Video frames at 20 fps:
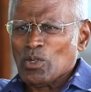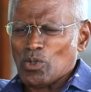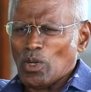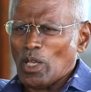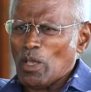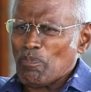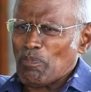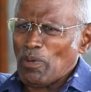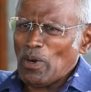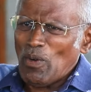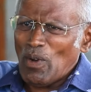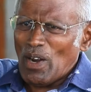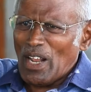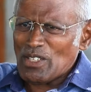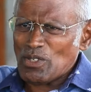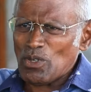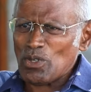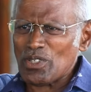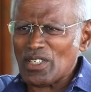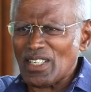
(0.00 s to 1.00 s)
ஸோ இப்படி ஒரு
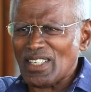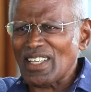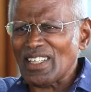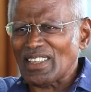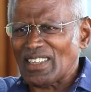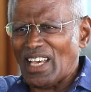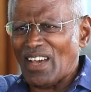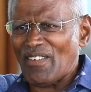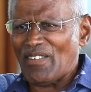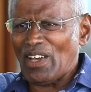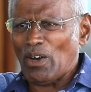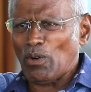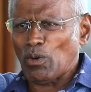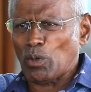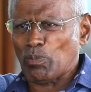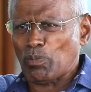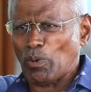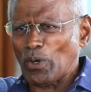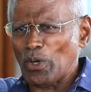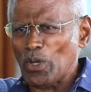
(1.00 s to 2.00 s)
அசோசியேஷன் தேவையா
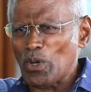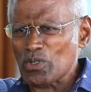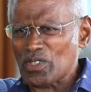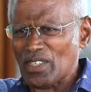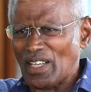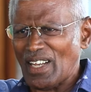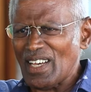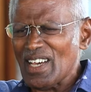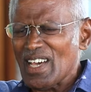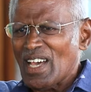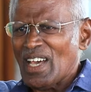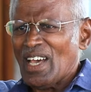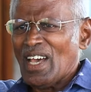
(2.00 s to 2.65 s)
ஒரு ப்ரொடியூசரை